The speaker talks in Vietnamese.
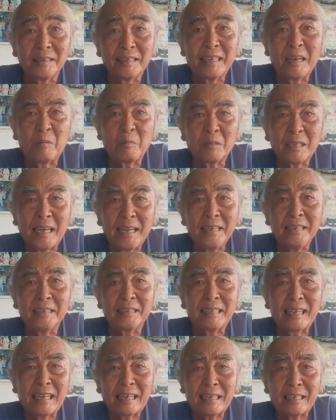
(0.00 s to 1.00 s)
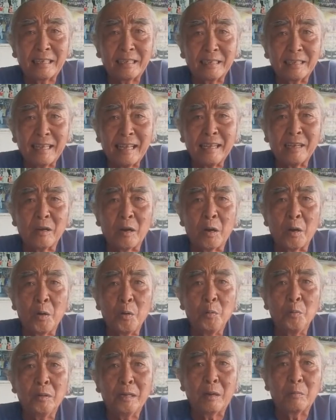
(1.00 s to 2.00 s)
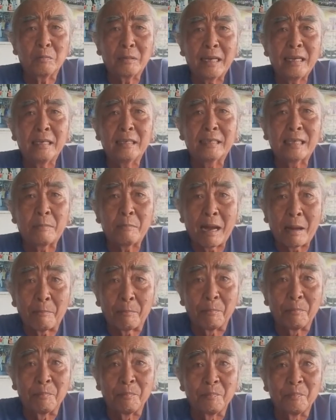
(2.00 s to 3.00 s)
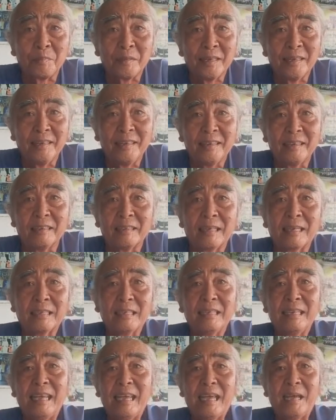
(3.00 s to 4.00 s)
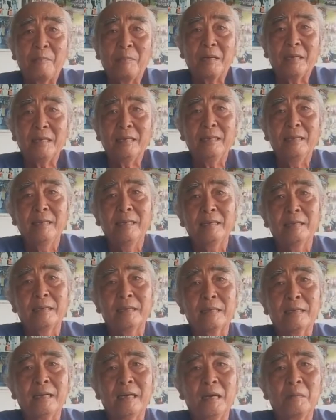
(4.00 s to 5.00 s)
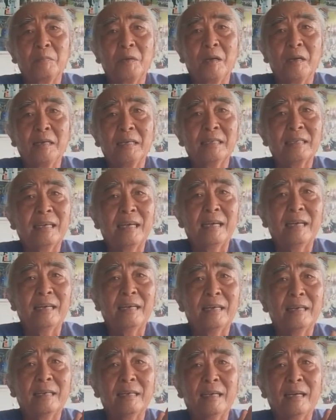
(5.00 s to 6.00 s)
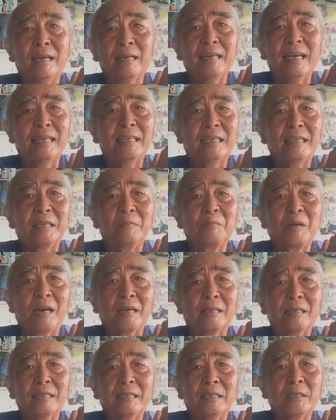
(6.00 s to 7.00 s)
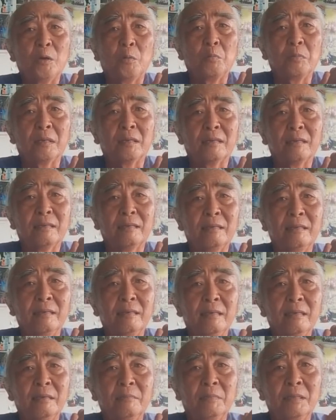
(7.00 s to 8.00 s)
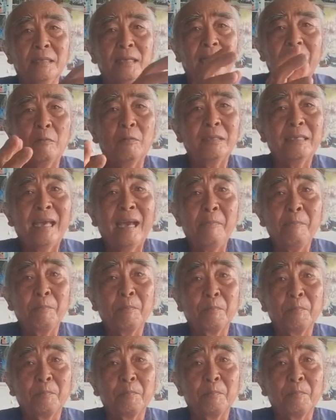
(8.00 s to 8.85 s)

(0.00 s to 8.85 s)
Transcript: không thấy người ta cắt cổ, không thấy người ta bầm. Người ta chỉ đem cái cơm đó người ta ở đây người ta niệm Phật cái ta dùng. Người ta yeah. đâu có chấp.